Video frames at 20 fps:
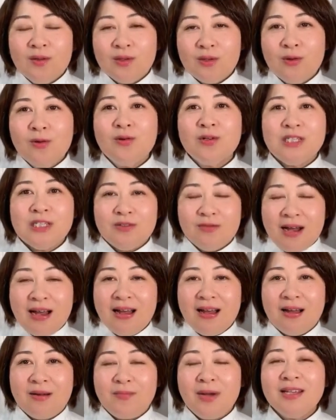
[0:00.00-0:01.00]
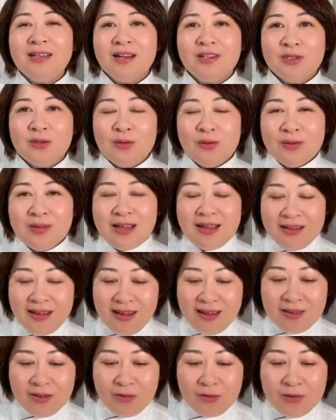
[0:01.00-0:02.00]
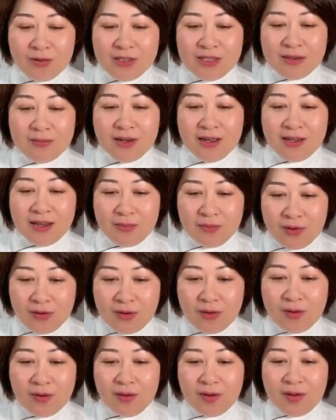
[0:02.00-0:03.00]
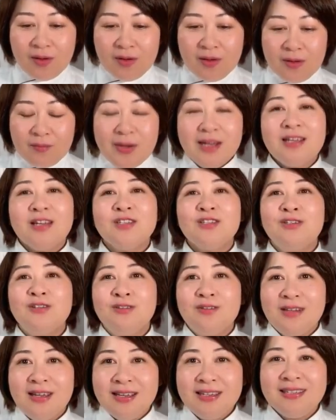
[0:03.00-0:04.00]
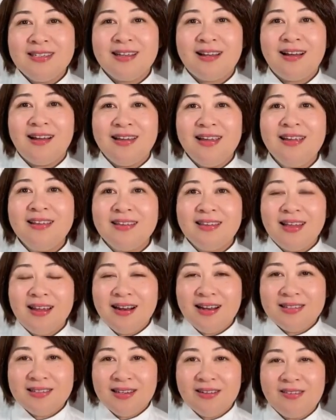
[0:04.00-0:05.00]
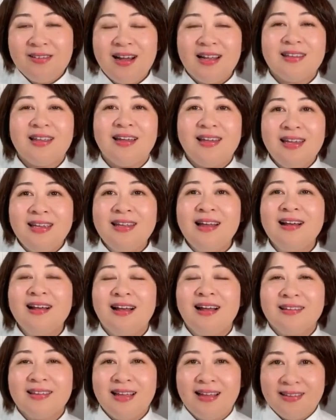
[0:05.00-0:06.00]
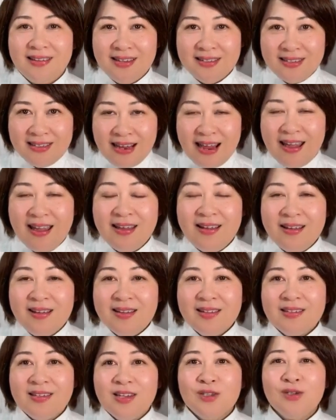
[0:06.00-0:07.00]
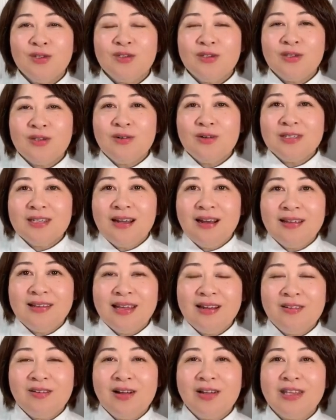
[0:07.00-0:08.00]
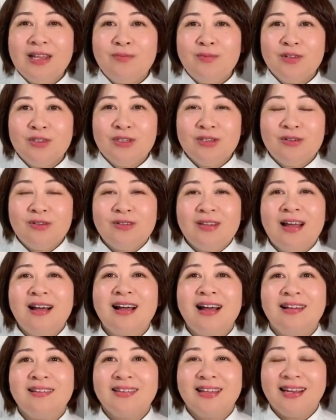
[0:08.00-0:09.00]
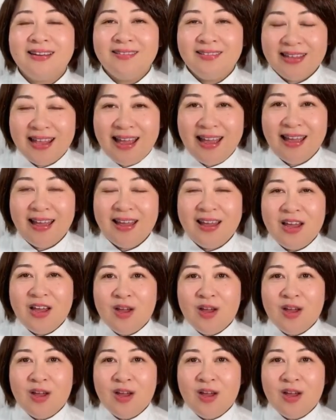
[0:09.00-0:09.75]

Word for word: 当時はまだそんなに徳島でもまだ数人しか行ってらっしゃる方いなかったんですね。で卒業されてる方も少なかったので、